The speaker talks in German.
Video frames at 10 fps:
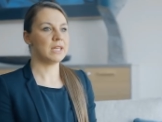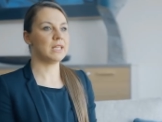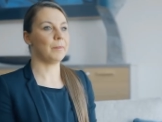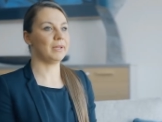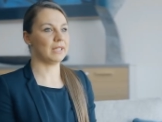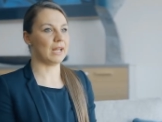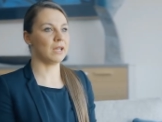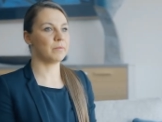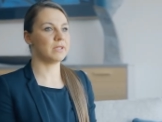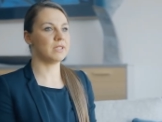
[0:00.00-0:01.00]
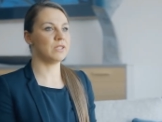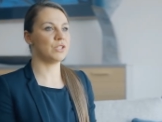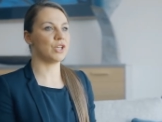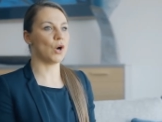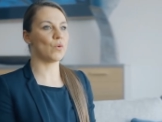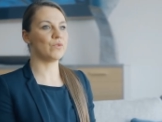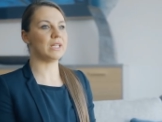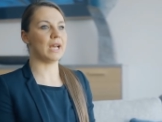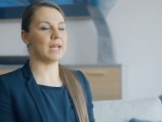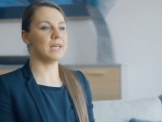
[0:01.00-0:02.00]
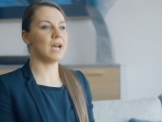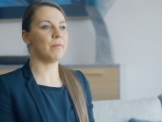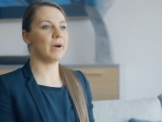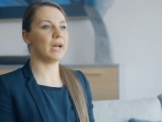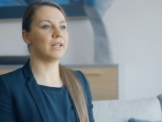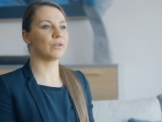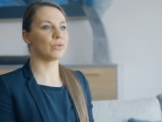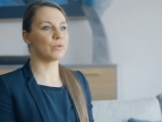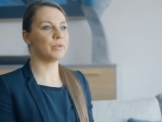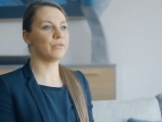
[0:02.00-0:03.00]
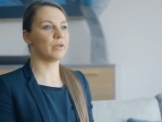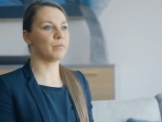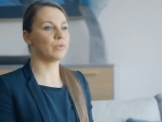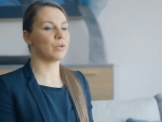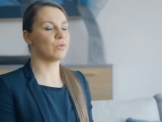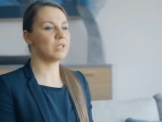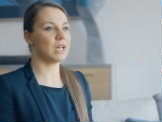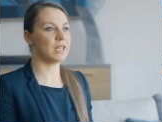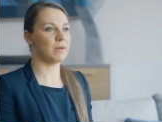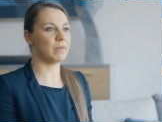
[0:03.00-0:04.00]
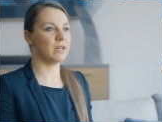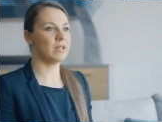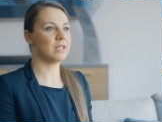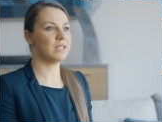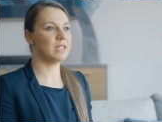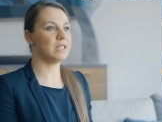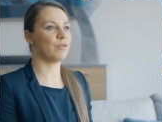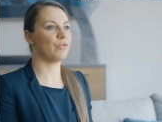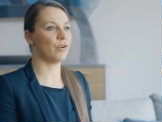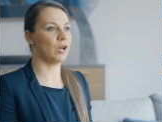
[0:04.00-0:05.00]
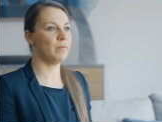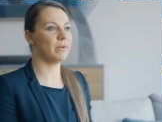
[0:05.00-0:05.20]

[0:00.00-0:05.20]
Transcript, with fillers: Der Betrag bezieht sich auf die Einnahmen einer Gruppe verbundener Unternehmer, die der Voll-